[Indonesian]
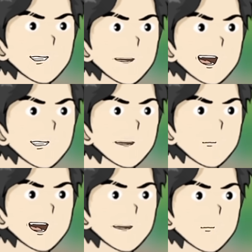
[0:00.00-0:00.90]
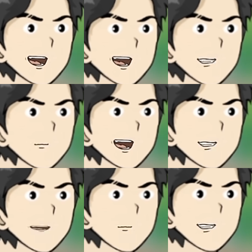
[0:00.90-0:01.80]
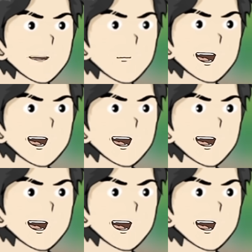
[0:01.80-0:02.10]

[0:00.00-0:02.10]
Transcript: Udah nak, udah nak, basi nak. Lu mau kagak